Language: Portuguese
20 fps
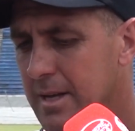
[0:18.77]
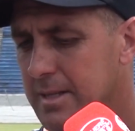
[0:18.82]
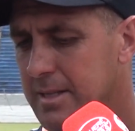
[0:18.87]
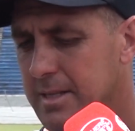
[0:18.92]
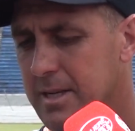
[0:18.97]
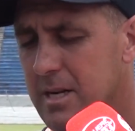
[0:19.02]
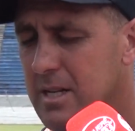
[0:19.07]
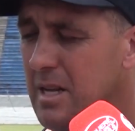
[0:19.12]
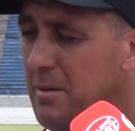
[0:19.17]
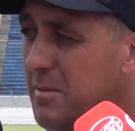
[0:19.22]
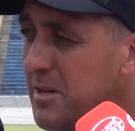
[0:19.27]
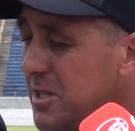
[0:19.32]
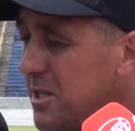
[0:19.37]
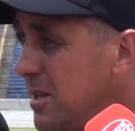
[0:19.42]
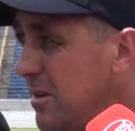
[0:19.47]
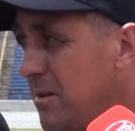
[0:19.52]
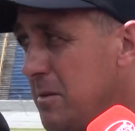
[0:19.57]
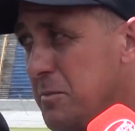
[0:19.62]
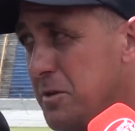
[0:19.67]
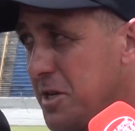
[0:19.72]
Certamente
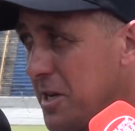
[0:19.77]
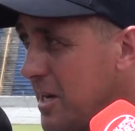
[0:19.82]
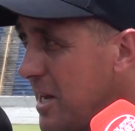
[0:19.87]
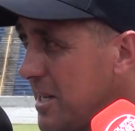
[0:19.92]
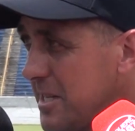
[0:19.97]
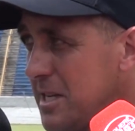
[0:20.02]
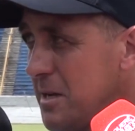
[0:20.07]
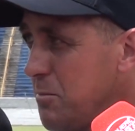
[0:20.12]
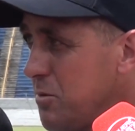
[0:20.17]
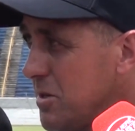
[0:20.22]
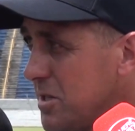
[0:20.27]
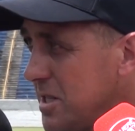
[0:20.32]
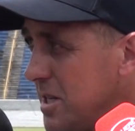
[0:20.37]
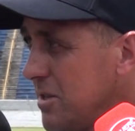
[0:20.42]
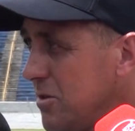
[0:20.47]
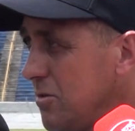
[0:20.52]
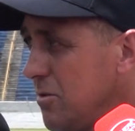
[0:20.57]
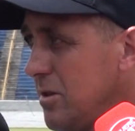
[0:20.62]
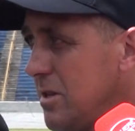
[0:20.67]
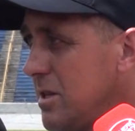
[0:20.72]
não vamos chegar a
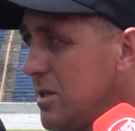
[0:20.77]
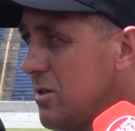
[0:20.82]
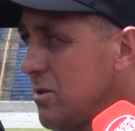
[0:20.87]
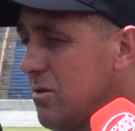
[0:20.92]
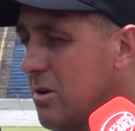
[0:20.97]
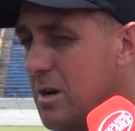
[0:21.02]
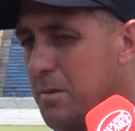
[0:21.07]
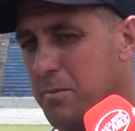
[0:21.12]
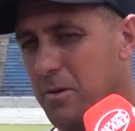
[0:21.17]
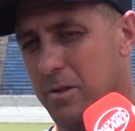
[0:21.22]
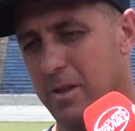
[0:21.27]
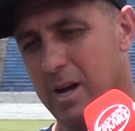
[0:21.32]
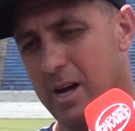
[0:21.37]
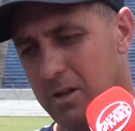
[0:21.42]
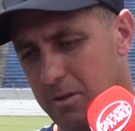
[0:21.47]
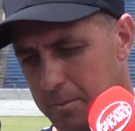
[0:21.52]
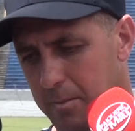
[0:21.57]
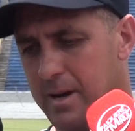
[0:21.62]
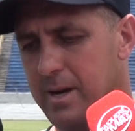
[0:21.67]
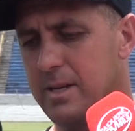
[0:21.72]
100% no início do
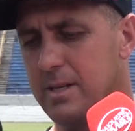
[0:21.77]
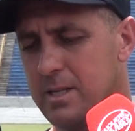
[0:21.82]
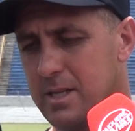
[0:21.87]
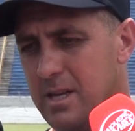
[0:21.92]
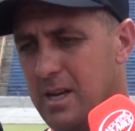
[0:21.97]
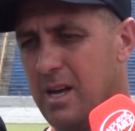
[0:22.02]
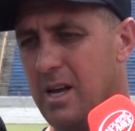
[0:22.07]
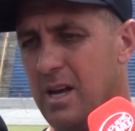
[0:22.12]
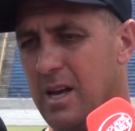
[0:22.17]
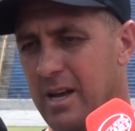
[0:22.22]
campeonato, mas